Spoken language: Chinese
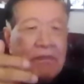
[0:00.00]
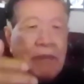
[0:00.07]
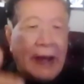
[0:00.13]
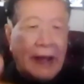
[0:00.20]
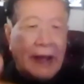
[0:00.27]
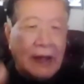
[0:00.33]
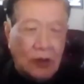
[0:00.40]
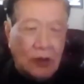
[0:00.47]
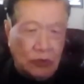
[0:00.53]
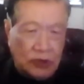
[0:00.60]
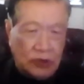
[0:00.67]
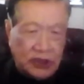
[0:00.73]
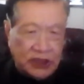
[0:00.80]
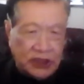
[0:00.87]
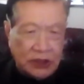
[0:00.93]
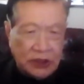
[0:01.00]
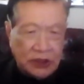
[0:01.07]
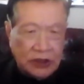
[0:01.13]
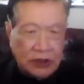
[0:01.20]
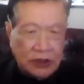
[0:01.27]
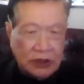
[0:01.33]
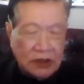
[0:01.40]
安排后事，
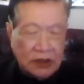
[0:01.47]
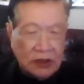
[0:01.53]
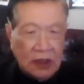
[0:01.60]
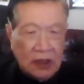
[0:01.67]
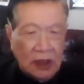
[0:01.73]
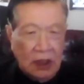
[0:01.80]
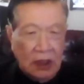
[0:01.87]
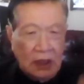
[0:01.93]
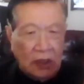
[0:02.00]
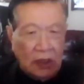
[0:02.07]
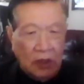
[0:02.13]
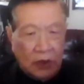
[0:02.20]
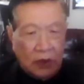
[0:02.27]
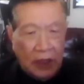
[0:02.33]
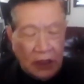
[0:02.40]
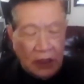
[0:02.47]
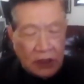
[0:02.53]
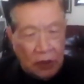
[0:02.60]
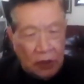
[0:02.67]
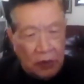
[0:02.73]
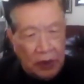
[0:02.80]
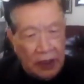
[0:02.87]
有的
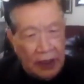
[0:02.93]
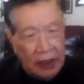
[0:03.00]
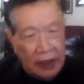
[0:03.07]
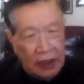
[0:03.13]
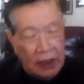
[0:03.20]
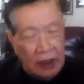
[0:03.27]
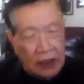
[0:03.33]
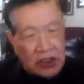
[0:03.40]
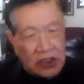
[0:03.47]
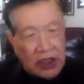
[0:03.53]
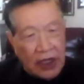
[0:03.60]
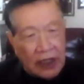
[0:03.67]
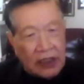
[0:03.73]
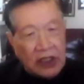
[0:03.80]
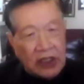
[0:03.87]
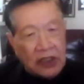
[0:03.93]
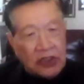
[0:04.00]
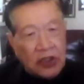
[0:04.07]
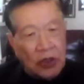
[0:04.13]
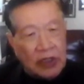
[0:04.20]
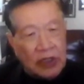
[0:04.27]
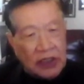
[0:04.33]
是会 check
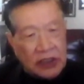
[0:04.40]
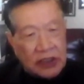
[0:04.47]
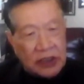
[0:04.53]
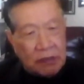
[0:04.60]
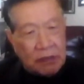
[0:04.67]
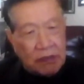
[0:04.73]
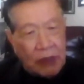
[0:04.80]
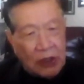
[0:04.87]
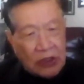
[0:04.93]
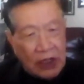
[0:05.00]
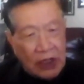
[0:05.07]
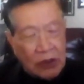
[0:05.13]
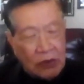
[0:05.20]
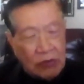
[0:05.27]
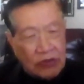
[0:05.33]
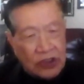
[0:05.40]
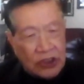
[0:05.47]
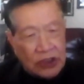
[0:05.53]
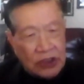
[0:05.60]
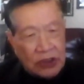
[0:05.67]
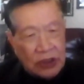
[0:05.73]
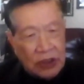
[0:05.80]
insurance 保险公
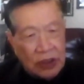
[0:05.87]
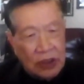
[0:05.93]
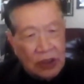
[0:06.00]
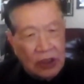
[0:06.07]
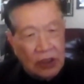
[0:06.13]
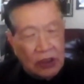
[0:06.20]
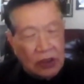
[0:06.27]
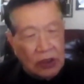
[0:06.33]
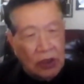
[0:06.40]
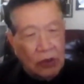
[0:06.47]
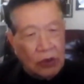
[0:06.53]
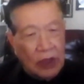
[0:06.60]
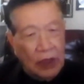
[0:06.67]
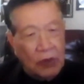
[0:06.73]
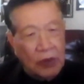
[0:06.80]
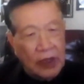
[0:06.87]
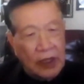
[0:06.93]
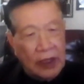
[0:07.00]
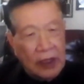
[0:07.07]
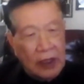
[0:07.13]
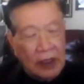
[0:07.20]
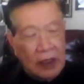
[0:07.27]
司，有的
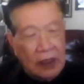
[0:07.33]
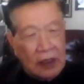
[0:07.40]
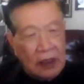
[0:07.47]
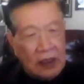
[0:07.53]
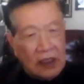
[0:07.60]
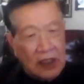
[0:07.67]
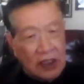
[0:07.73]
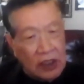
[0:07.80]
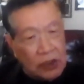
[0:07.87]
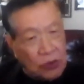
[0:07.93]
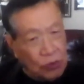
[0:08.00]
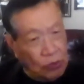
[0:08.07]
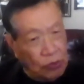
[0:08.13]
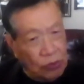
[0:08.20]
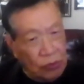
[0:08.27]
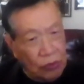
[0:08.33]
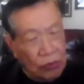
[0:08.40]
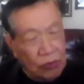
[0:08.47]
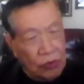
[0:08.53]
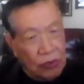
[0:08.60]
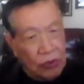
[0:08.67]
会遗嘱，